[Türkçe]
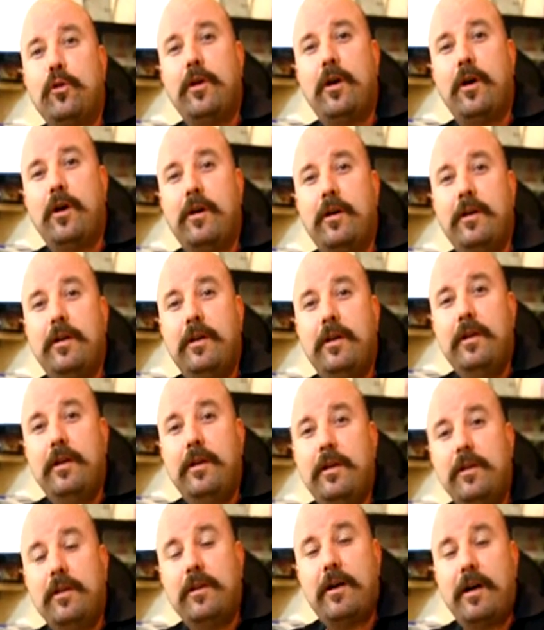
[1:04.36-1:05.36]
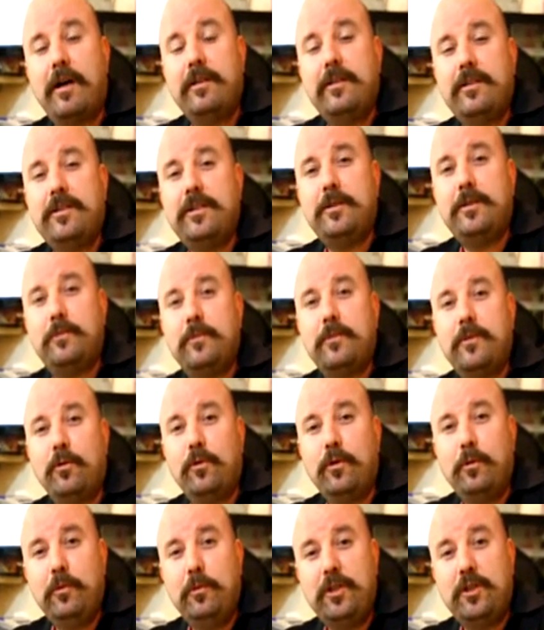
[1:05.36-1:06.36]
diyor. Kardeşim
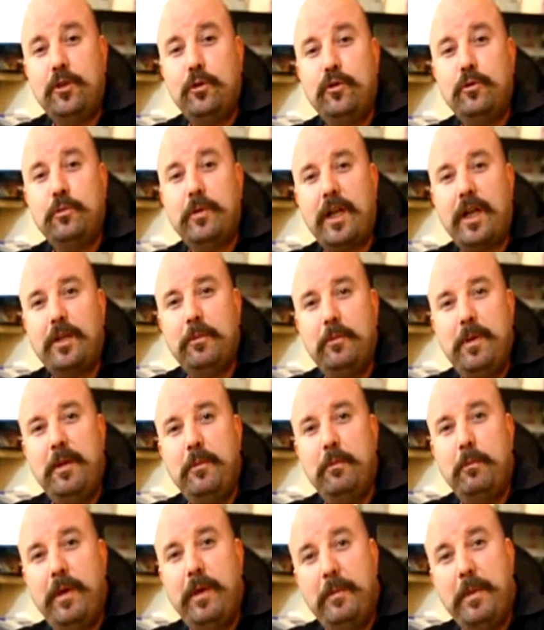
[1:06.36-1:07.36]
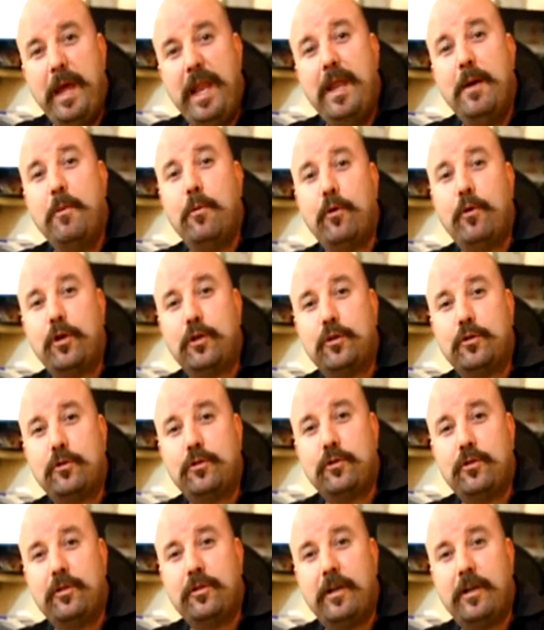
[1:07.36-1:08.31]
onun mu işi gücü bıraktın benim benimle mi uğraşıyorsun? Ama